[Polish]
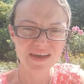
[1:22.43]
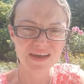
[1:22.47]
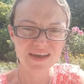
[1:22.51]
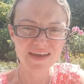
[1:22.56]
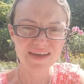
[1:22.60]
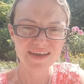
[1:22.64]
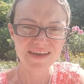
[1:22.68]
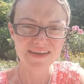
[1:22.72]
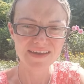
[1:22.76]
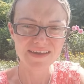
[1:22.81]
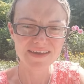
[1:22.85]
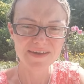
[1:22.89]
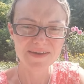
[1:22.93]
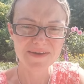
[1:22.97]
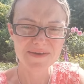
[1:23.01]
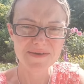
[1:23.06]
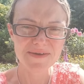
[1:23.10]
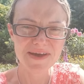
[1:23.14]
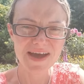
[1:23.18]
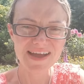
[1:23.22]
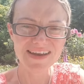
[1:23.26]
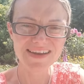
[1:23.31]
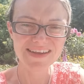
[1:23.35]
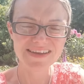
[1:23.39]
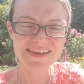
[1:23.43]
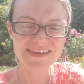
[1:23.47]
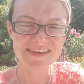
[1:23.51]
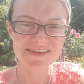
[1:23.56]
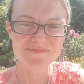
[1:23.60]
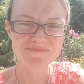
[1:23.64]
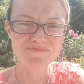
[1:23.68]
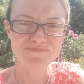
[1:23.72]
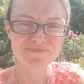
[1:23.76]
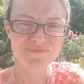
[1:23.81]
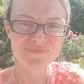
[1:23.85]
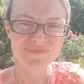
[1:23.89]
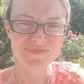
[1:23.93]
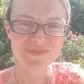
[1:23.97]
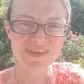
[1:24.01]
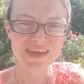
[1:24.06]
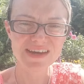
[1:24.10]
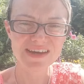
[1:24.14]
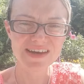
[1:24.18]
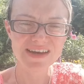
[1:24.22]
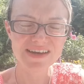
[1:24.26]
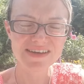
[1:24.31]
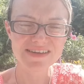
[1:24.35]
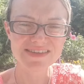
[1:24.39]
E, ale
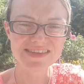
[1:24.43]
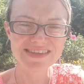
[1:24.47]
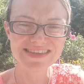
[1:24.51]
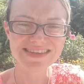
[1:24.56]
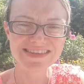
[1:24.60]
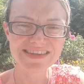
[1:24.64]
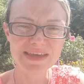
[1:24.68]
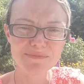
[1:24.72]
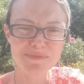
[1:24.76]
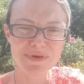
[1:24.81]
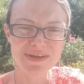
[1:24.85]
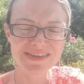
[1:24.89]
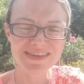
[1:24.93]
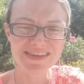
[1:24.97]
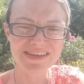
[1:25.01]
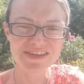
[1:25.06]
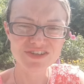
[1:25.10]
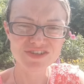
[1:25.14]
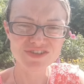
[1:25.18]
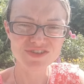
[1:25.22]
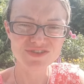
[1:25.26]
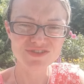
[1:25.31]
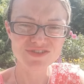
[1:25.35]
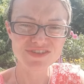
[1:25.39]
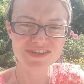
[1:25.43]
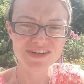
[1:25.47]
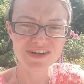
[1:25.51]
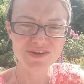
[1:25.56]
taka systematyczność,